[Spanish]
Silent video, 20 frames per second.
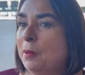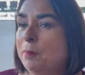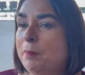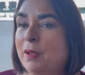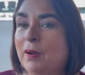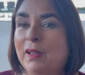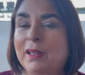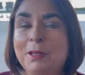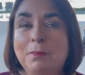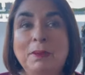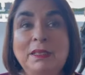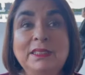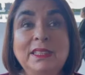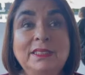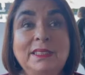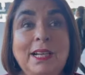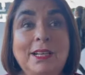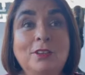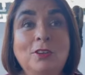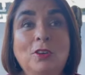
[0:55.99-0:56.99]
Pero además
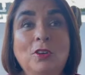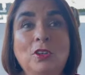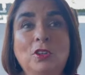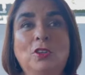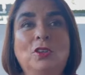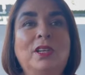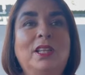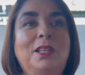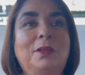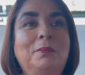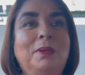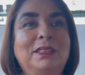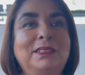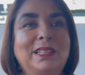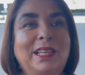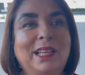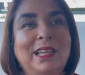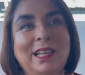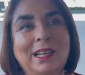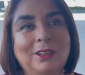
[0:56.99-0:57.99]
es algo, no nada más
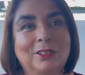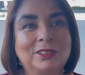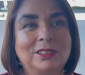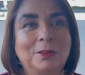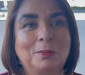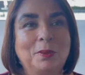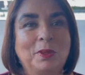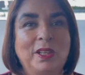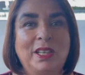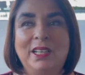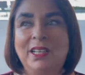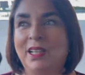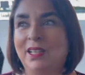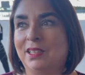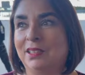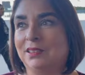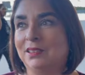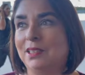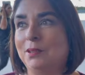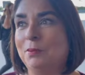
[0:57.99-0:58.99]
que los de Morena
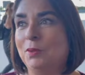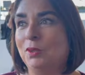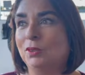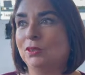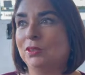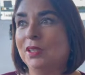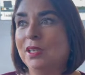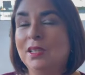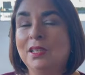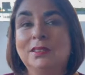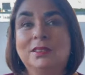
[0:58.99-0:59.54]
decimos,